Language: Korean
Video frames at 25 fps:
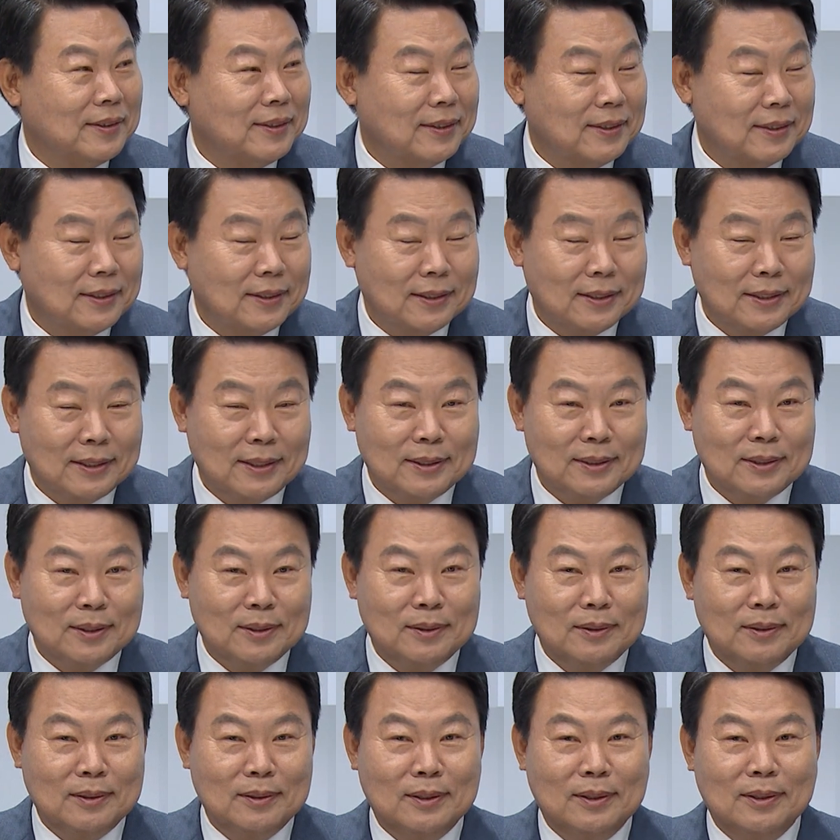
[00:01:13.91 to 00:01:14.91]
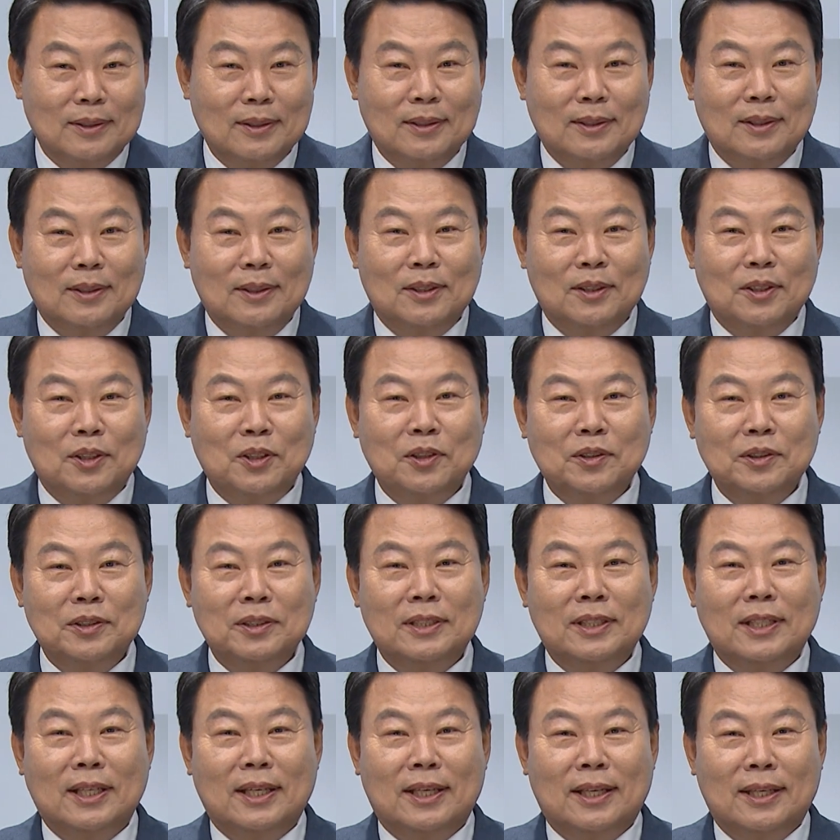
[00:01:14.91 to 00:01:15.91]
네. 그래서
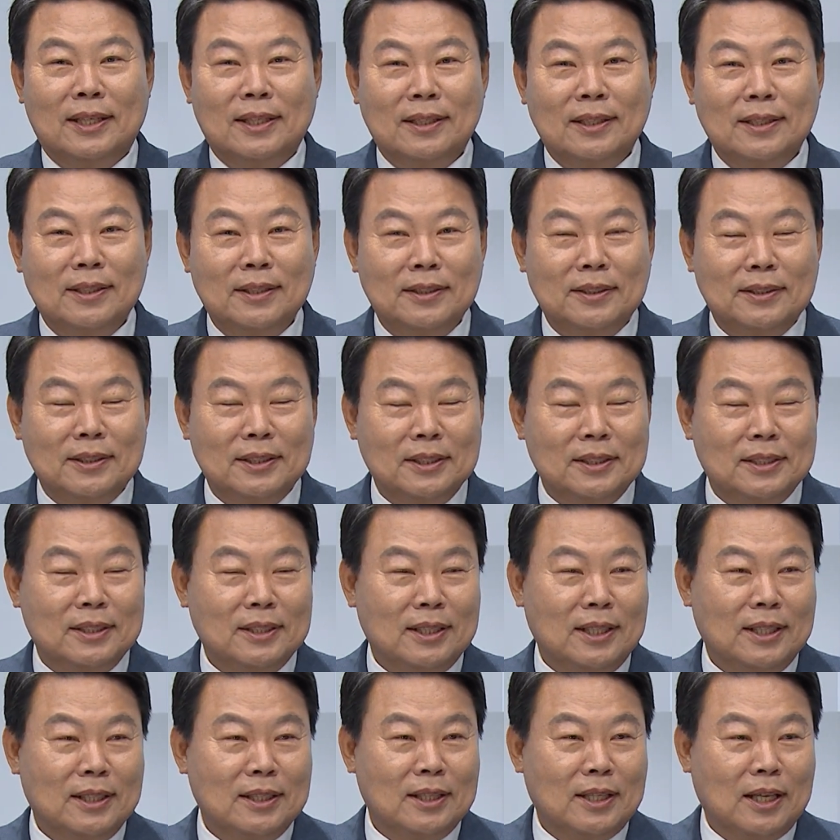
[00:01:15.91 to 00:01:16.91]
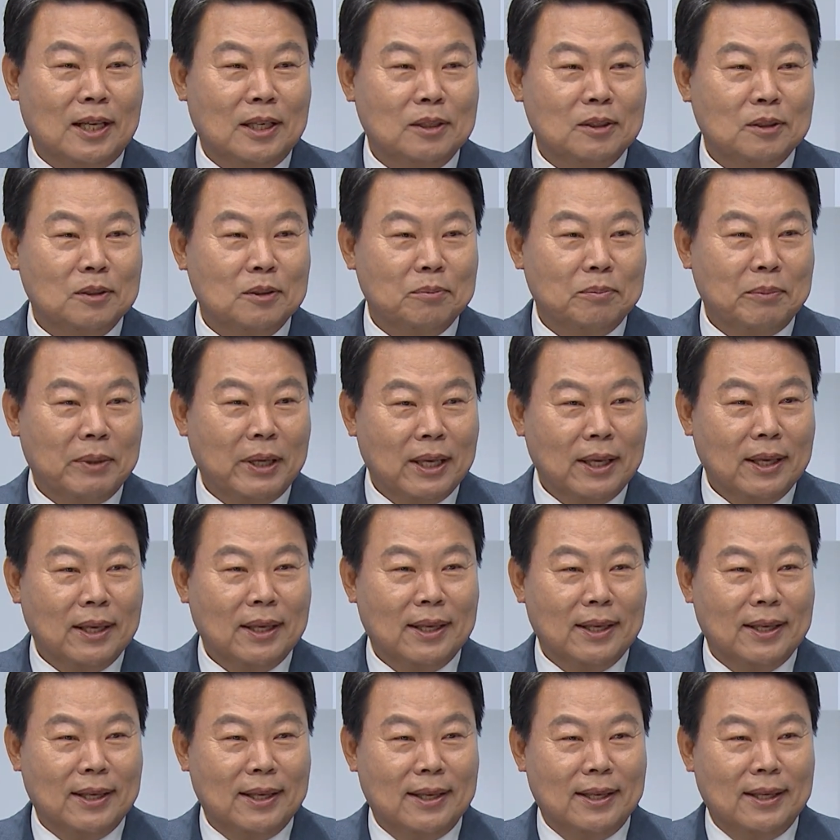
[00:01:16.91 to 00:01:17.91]
현재 1년이 지난
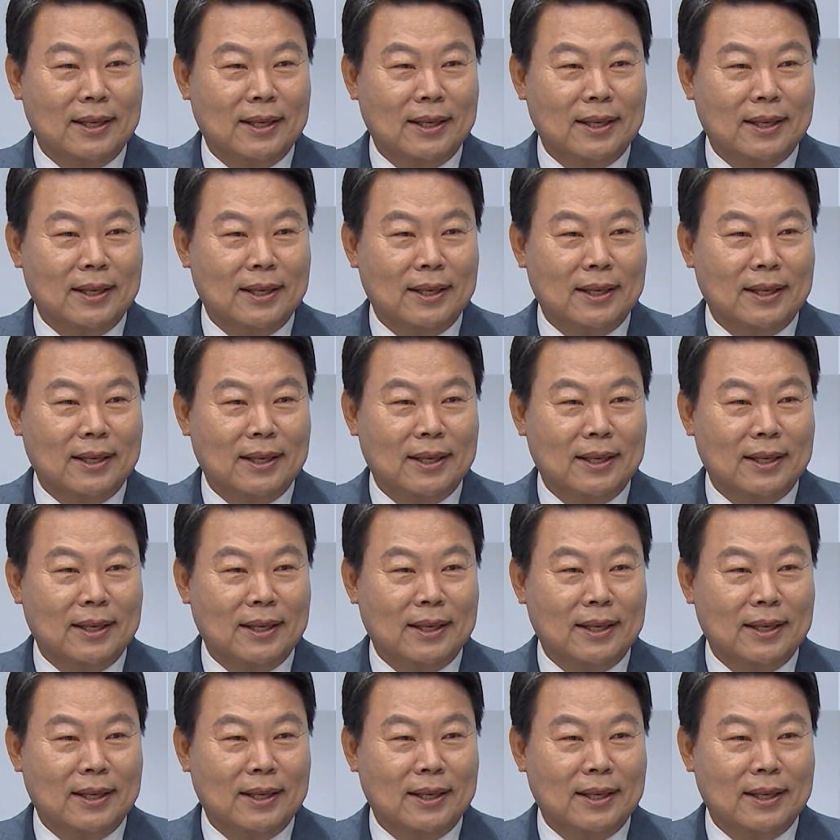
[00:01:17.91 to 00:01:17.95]
다음에